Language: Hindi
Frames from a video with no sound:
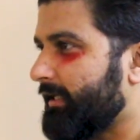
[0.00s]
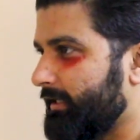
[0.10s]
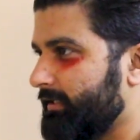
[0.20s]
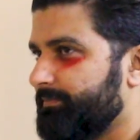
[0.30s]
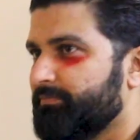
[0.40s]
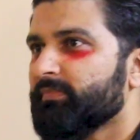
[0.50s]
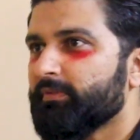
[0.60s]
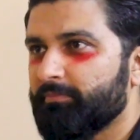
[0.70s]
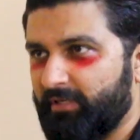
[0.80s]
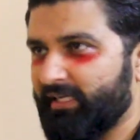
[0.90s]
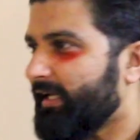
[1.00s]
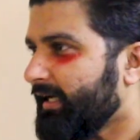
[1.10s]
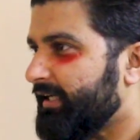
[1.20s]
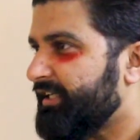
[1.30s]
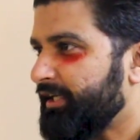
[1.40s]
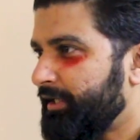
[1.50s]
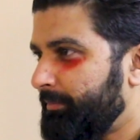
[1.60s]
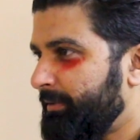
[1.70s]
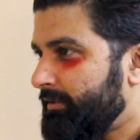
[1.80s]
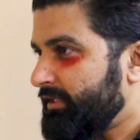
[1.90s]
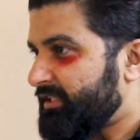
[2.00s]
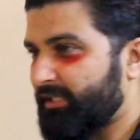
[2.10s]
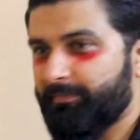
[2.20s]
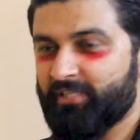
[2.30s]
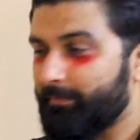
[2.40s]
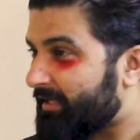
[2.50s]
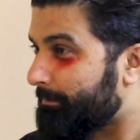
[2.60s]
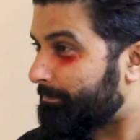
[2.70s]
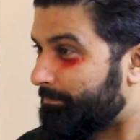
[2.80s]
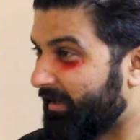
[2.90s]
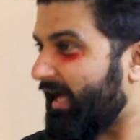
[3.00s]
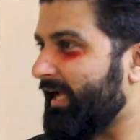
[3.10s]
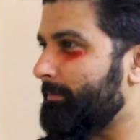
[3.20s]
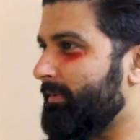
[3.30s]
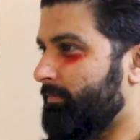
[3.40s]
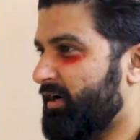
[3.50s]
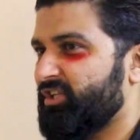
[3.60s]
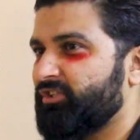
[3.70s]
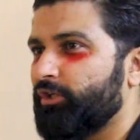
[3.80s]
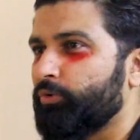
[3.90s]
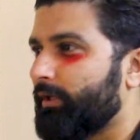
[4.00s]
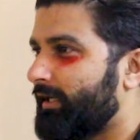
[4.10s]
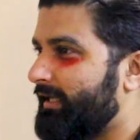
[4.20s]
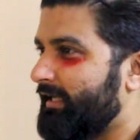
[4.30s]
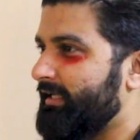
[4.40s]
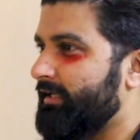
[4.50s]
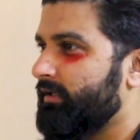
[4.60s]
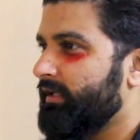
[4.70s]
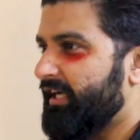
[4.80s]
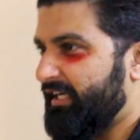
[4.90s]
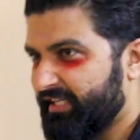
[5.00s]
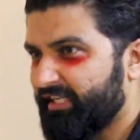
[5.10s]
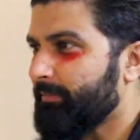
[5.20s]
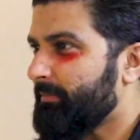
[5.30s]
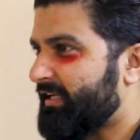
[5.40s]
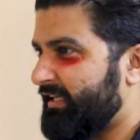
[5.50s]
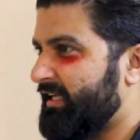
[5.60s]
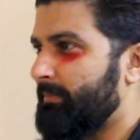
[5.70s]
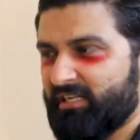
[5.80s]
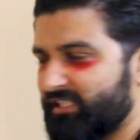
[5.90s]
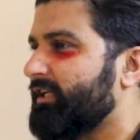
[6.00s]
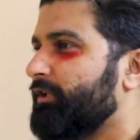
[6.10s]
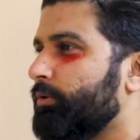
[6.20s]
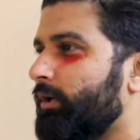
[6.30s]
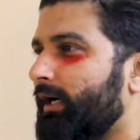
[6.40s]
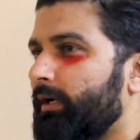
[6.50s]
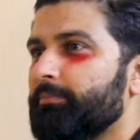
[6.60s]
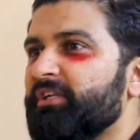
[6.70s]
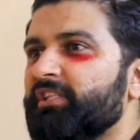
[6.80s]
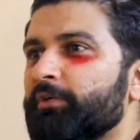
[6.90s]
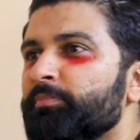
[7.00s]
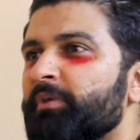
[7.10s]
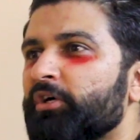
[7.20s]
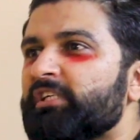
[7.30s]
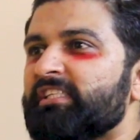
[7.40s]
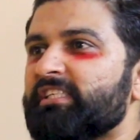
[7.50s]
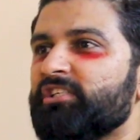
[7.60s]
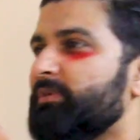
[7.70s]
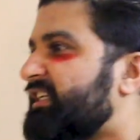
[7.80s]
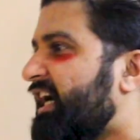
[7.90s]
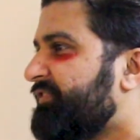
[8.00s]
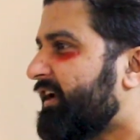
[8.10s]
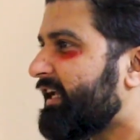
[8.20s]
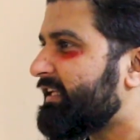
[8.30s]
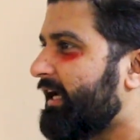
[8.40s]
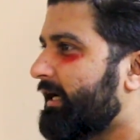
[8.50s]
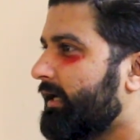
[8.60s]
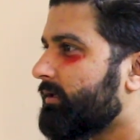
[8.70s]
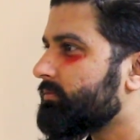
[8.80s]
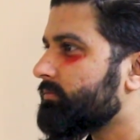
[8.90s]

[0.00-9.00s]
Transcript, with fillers: करेगा पता है ना एंटरटेनमेंट सबसे बड़ी भलाई मकसद से दूर करने के लिए एंटरटेनमेंट करेगा मकसद से दूर होगा तुम में और इंसानों में क्या फर्क रह जाएगा